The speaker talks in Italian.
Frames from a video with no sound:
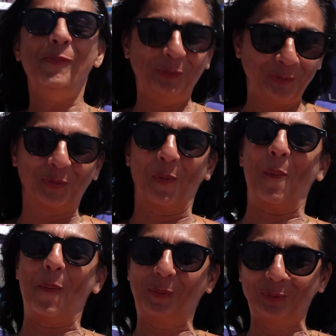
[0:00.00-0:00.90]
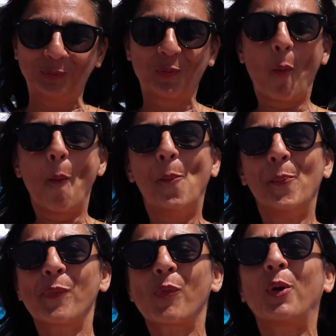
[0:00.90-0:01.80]
un attimo che continua la
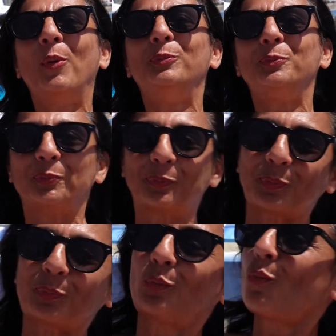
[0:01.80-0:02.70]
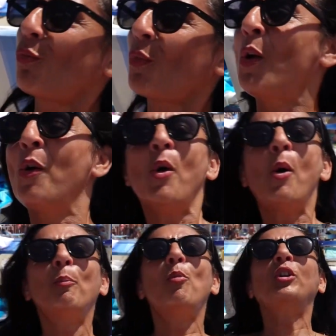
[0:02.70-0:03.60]
masticazione, 40 masticazioni al
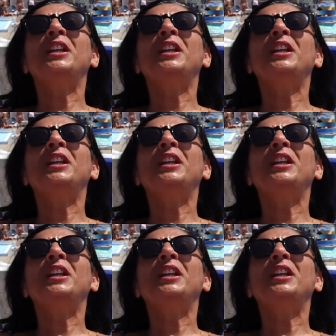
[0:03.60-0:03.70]
minuto.